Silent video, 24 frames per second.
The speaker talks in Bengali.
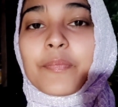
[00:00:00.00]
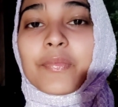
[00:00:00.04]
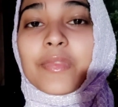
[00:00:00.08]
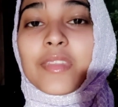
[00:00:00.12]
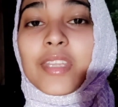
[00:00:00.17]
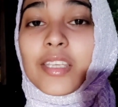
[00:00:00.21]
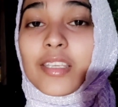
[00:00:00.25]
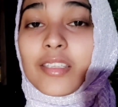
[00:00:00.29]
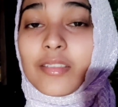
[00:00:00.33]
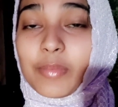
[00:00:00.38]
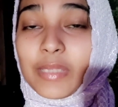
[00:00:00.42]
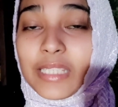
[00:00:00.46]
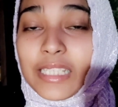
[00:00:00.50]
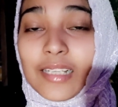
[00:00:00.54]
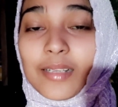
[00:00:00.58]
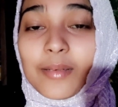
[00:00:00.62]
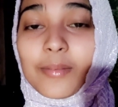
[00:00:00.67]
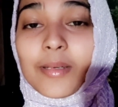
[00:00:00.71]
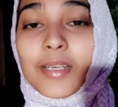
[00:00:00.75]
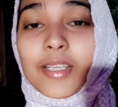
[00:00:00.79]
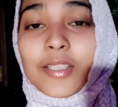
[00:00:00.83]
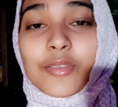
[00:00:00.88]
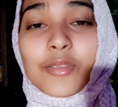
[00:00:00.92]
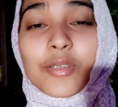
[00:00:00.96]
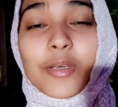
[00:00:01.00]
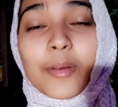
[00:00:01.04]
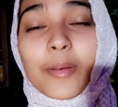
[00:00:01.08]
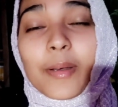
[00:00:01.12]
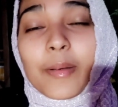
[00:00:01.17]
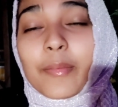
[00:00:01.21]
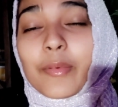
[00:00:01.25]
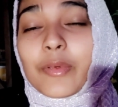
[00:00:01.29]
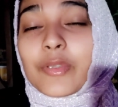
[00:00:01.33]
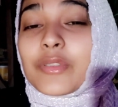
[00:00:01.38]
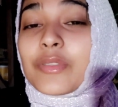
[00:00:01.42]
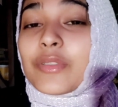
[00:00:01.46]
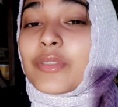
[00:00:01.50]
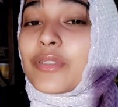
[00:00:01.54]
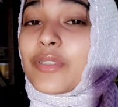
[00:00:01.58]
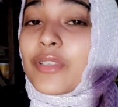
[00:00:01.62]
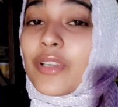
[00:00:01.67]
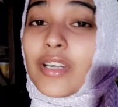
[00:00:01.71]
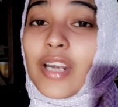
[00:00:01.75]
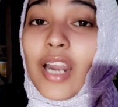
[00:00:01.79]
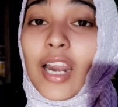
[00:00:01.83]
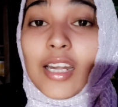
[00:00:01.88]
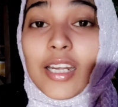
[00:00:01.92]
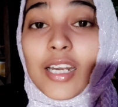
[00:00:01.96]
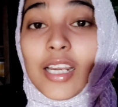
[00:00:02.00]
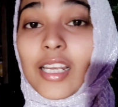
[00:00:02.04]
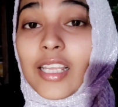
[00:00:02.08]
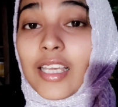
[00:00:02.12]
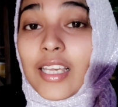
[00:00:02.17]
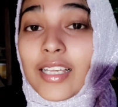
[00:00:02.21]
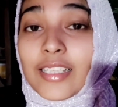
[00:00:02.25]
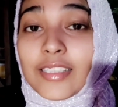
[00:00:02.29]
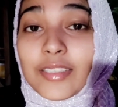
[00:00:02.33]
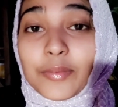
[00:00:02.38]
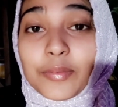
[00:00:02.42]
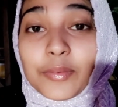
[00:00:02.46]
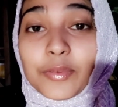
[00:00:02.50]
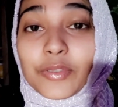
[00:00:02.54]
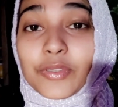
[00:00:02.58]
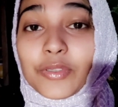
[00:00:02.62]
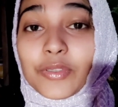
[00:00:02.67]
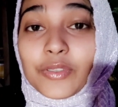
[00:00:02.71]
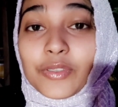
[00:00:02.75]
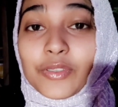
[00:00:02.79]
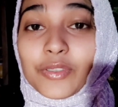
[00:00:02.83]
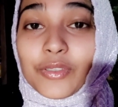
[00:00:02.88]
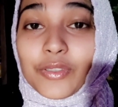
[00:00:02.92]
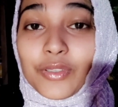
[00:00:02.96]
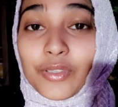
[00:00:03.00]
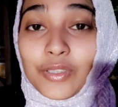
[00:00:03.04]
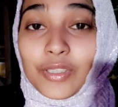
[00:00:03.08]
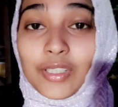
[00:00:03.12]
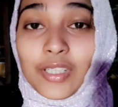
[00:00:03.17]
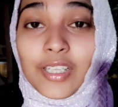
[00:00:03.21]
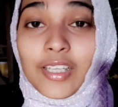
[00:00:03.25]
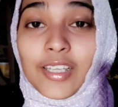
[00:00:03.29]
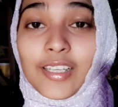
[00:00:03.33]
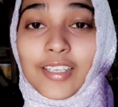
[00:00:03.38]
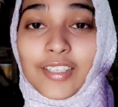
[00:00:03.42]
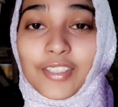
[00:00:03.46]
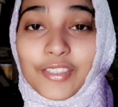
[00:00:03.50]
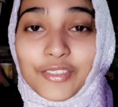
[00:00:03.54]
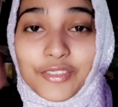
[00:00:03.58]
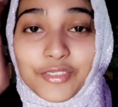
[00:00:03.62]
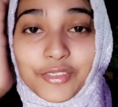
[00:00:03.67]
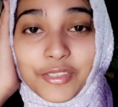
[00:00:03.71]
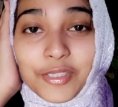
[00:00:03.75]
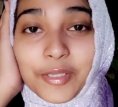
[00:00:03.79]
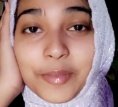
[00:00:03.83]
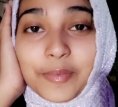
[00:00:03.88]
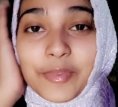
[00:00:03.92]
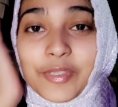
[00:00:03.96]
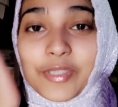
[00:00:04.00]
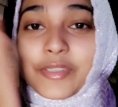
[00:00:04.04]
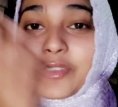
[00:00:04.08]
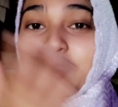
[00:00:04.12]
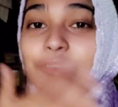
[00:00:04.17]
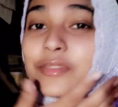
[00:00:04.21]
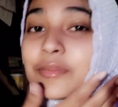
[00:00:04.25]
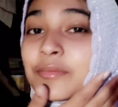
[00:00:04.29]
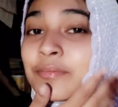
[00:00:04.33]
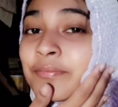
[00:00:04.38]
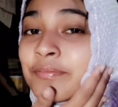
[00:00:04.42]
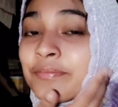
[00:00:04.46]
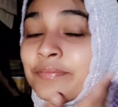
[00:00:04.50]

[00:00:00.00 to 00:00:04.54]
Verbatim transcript: তো এই বিকালবেলা ধুয়ে আমার প্রচণ্ড ঠান্ডা লেগে গেছে প্রচণ্ড এর জন্য আমি এখন